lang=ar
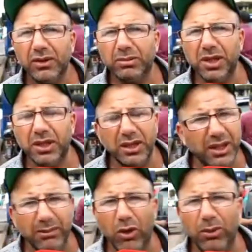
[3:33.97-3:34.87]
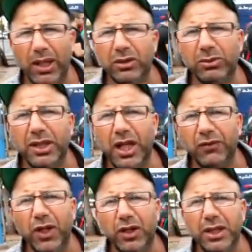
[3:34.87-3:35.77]
فهمتيني ديما هما عندهم هاد
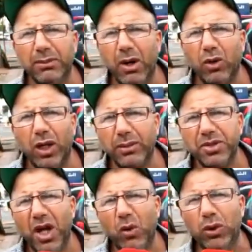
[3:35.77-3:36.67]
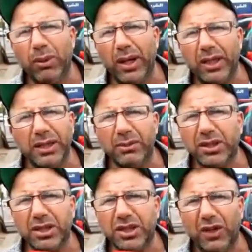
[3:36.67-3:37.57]
العافيه ديما هكاك ماشي اول مره ديما
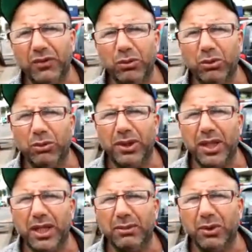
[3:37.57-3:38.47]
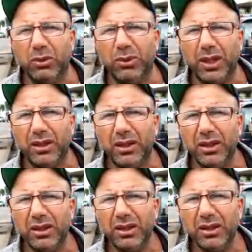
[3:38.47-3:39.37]
تتشعل فيهم هما دائما هما
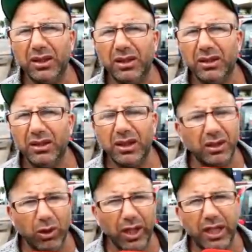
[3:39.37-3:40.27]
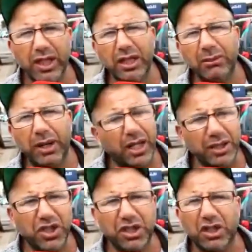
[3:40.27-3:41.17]
اللي ولكن هاد المره
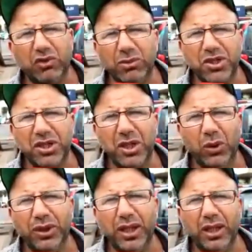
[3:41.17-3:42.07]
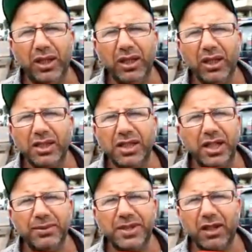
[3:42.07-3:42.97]
هادي شدت فيهم شده وحده
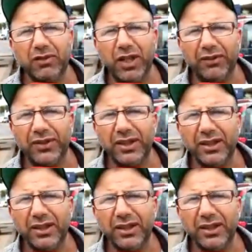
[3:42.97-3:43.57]
كثيره بزاف صعب